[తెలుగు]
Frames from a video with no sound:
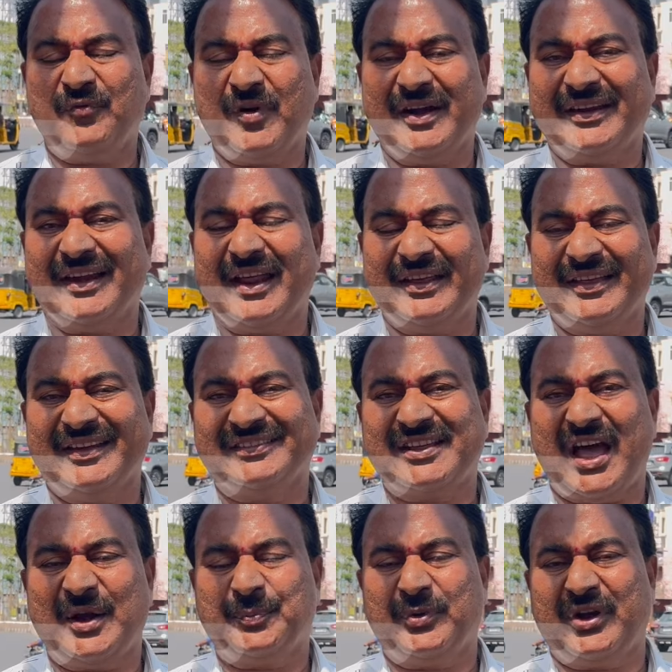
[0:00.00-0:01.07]
ఫర్టిలైజర్స్
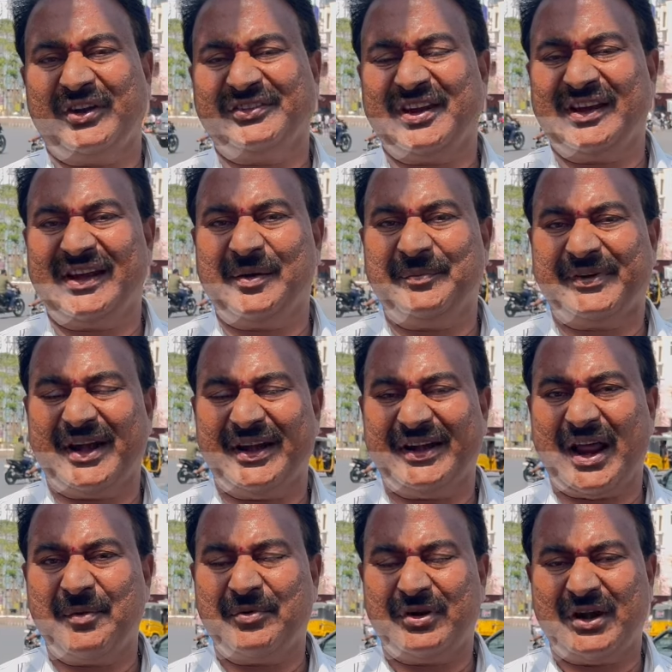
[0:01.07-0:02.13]
కార్పొరేషన్ లిమిటెడ్
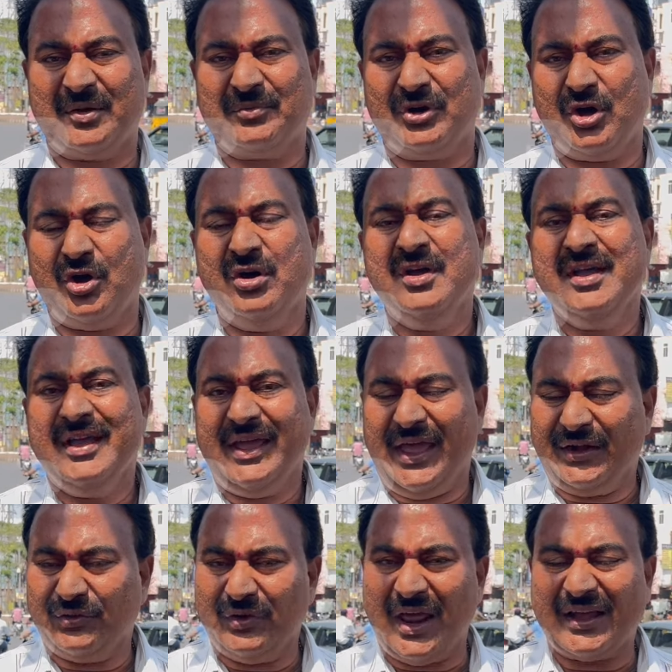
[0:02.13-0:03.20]
రామగుండంలో
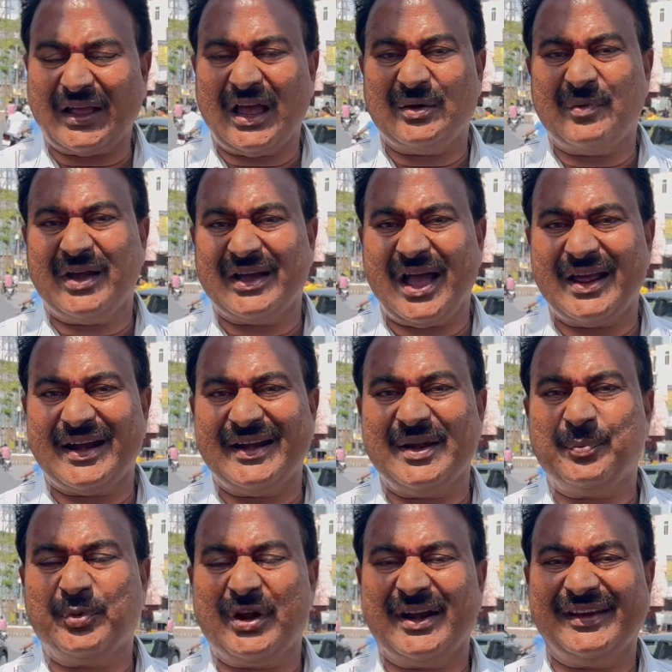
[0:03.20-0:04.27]
ఎరువుల కర్మాగారాన్ని
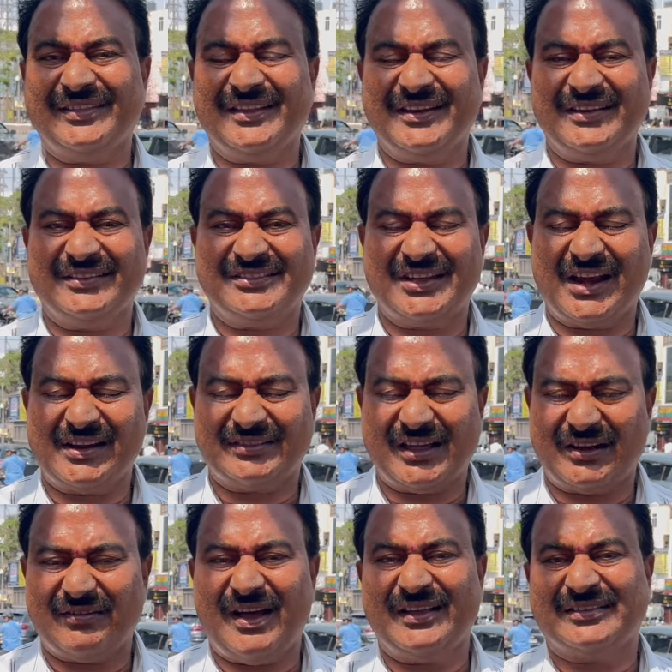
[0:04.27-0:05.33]
పునరుద్ధరించిన
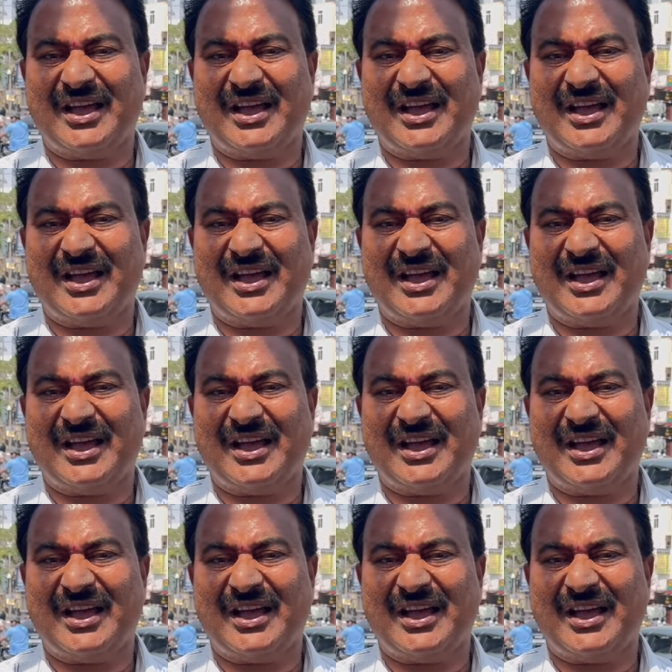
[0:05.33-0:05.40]
తర్వాత